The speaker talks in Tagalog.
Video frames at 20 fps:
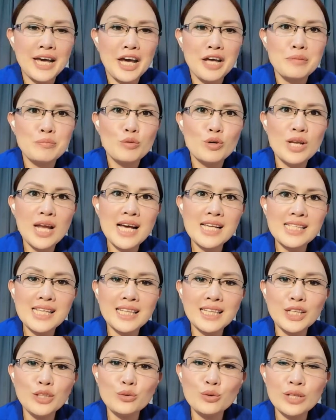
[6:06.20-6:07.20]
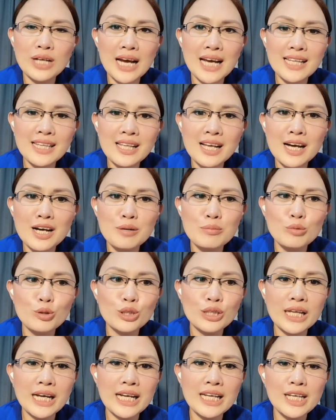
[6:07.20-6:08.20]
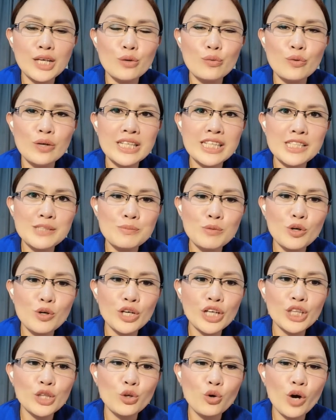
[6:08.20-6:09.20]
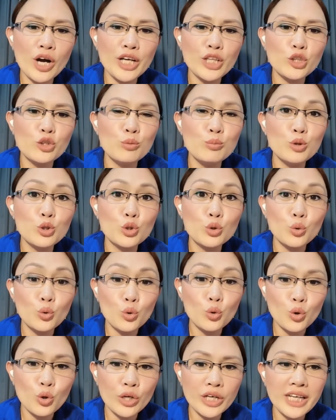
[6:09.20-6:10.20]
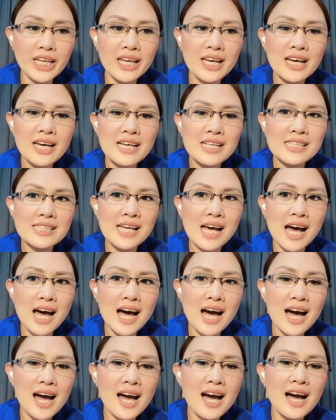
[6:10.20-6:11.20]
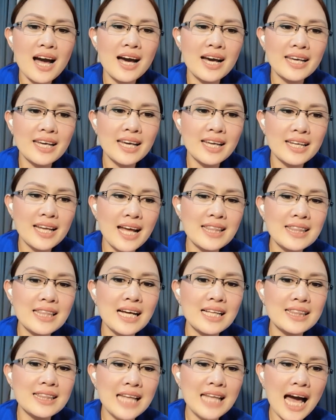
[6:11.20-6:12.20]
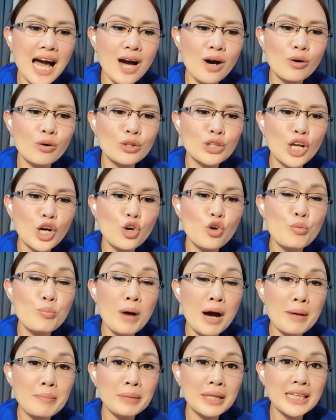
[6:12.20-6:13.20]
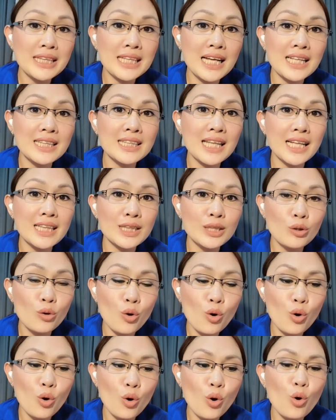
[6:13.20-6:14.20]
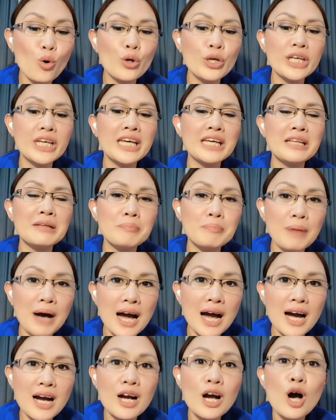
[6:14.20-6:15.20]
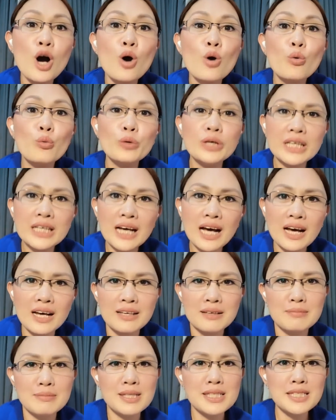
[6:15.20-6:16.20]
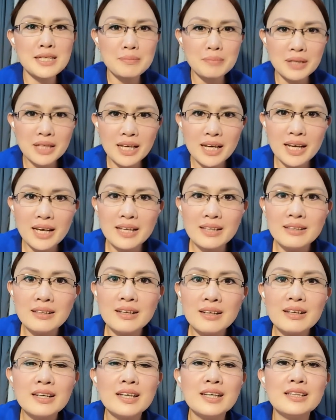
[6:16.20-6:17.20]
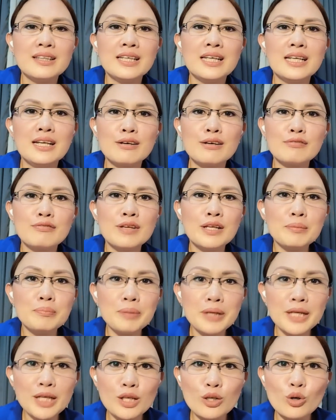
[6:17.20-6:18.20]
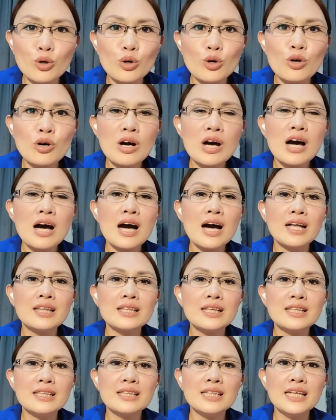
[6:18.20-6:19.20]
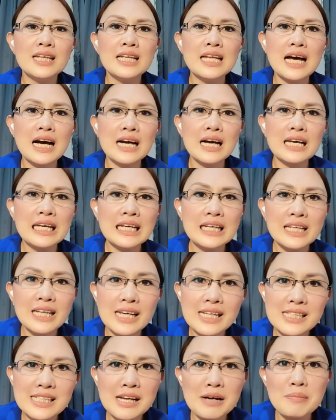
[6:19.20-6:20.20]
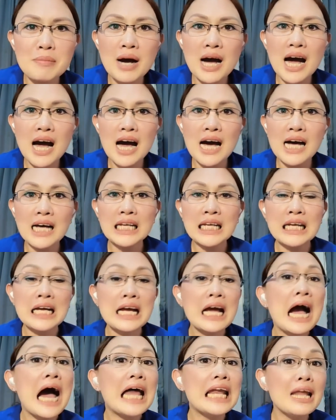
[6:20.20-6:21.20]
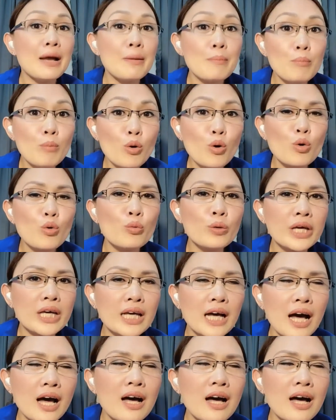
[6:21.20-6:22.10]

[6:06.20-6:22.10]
Mula sa tinuran, ang multilingualismo ito ay tumutukoy sa kakayanan ng tao na gumamit ng tatlo o higit pang wika. Ibig sabihin, hindi lang Filipino at hindi lang Ingles ang maaaring alam mong wika.